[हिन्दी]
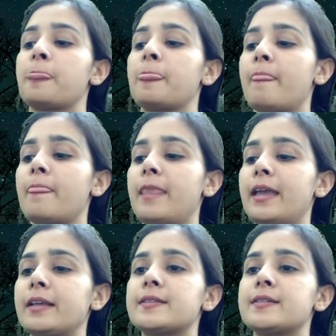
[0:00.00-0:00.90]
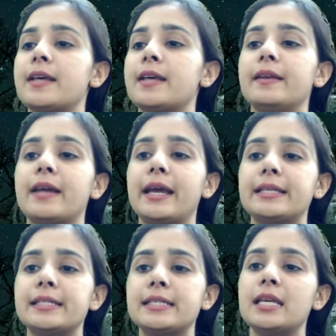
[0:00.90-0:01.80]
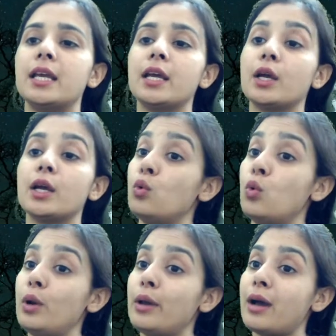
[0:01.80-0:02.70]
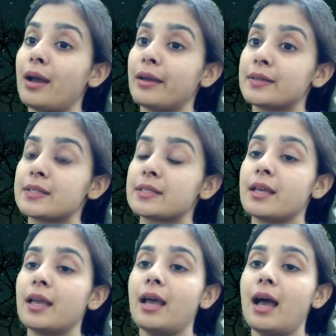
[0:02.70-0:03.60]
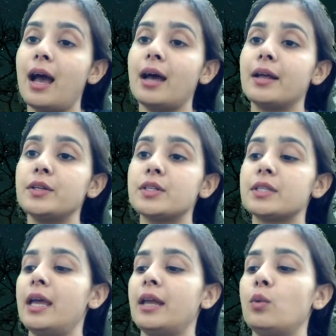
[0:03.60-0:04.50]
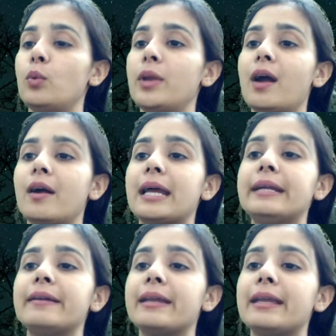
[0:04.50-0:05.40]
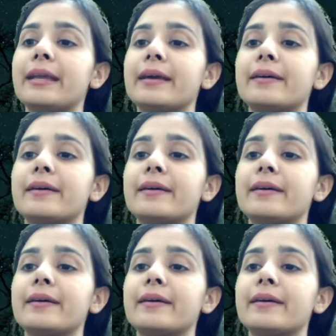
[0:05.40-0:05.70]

नेक्स्ट नाइन्टी कूल गाइस एंड देन वी आर एंटरिंग हेयर